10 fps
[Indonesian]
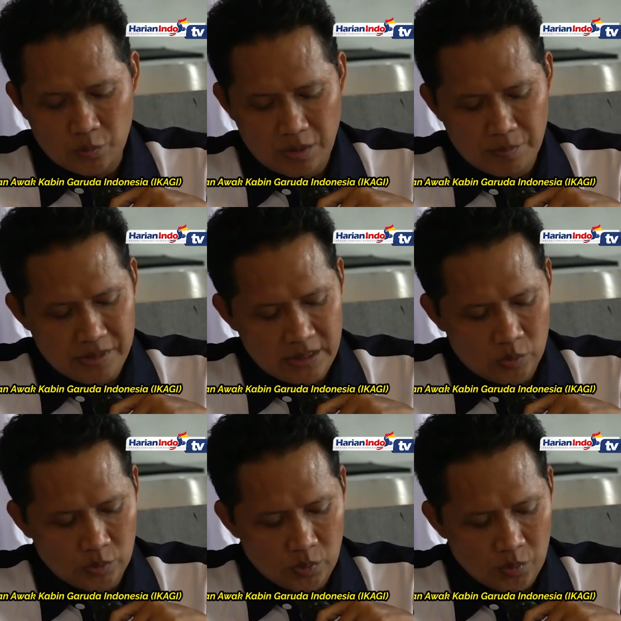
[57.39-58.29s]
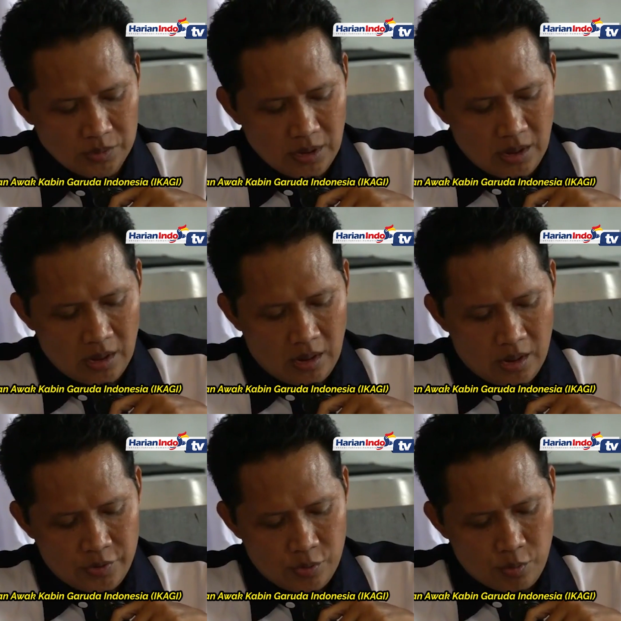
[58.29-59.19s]
2018 yang rugi menjadi untung,
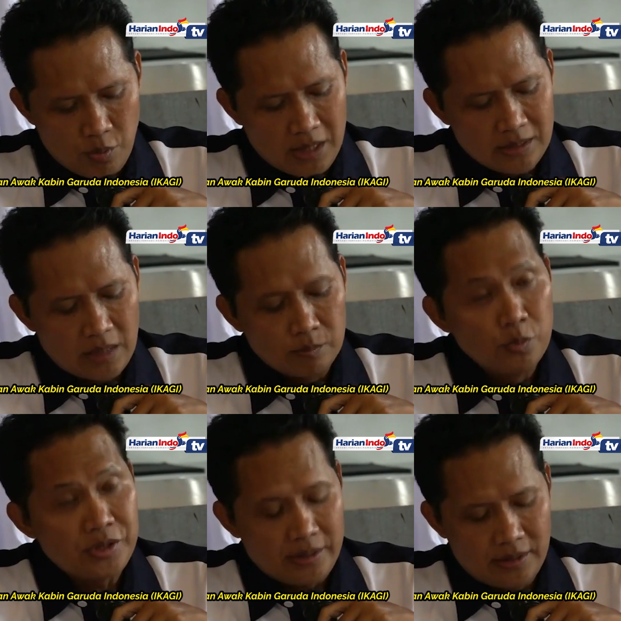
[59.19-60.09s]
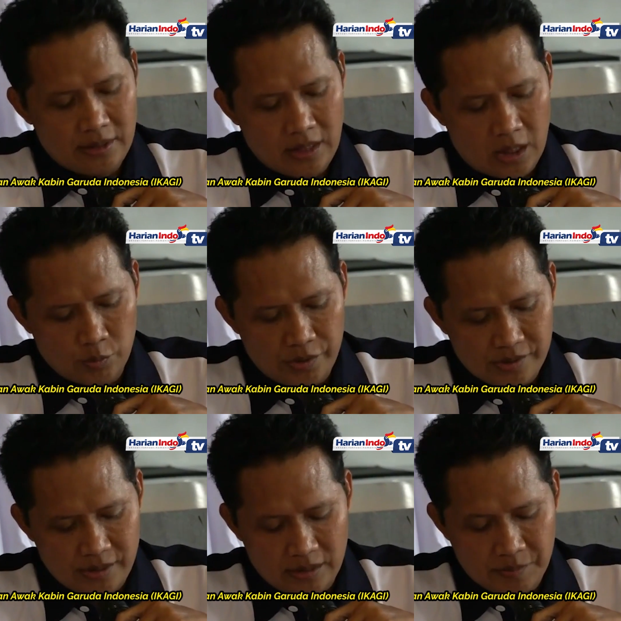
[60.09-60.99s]
suguhan live musik,
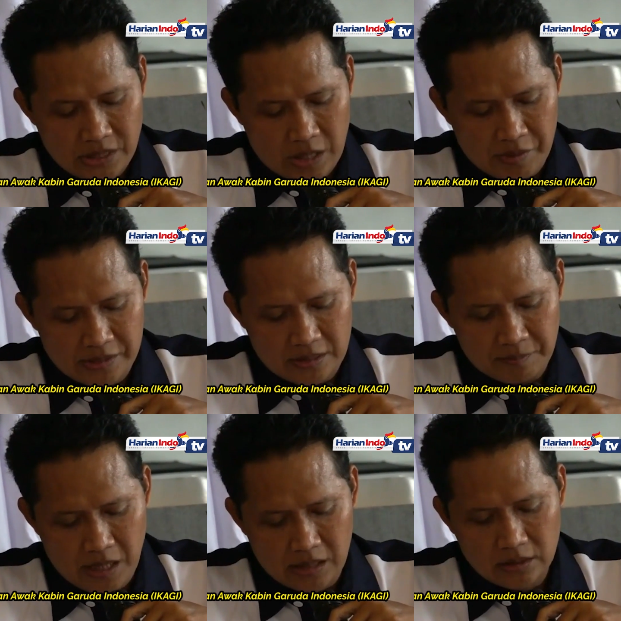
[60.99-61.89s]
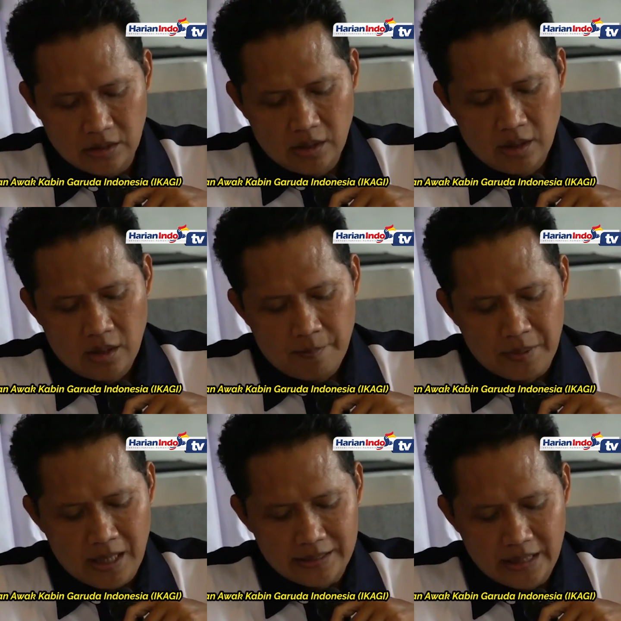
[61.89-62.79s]
akustik di pesawat terbang,
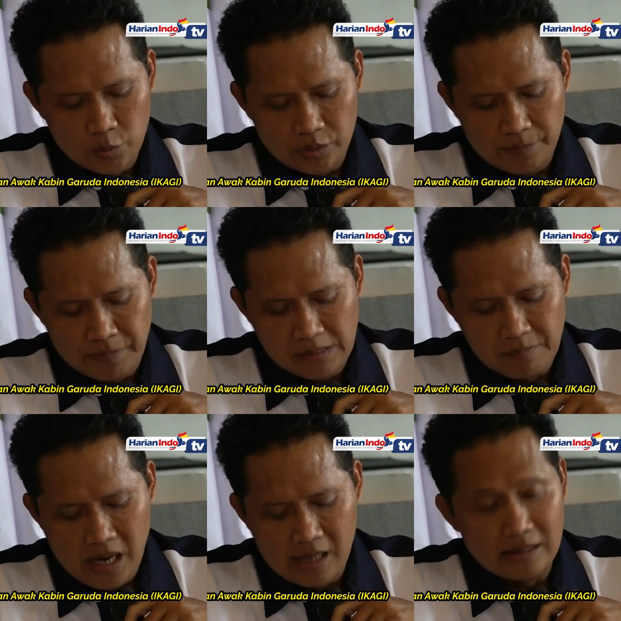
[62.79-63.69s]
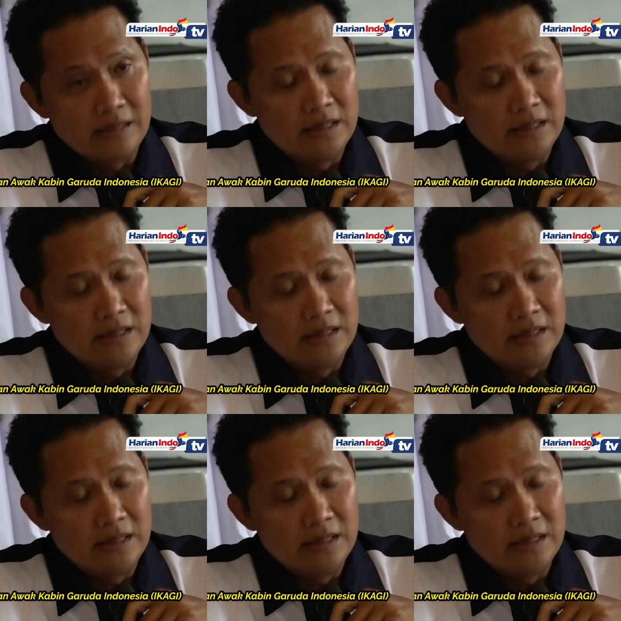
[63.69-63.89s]
pengalihan rute penerbangan